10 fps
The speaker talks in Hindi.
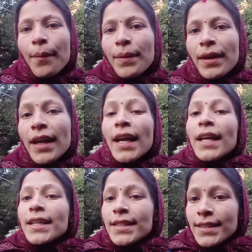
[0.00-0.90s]
अभी
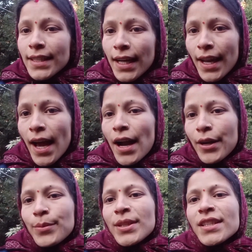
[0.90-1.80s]
साढ़े
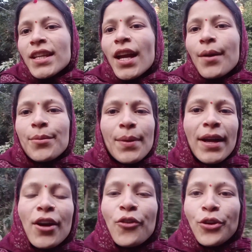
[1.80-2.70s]
आठ बजे से अभी
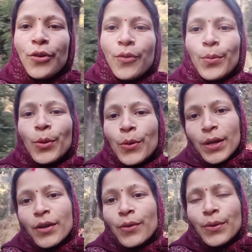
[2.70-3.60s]
मैं गोड वो भी हो
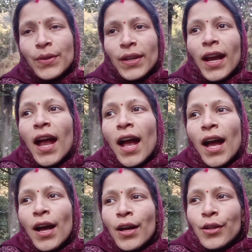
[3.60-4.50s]
रही है गोड से
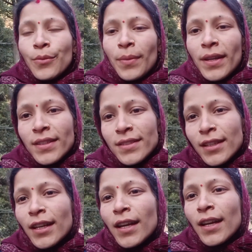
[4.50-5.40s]
मैं
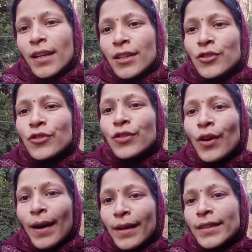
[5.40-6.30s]
रजनी
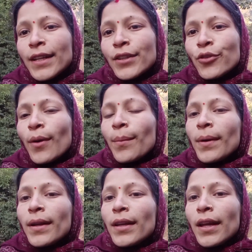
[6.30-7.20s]
स्वागत करती हूँ
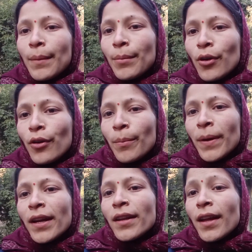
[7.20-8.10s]
आपका नए ब्लॉग
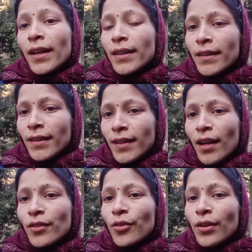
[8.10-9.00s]
में नए दिन के
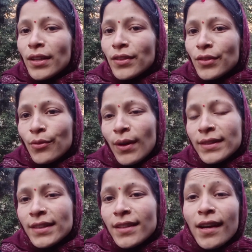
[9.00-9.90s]
साथ और नई
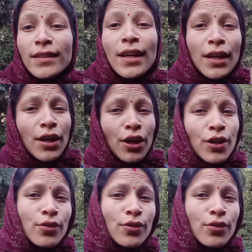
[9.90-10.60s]
शुरुआत के साथ इन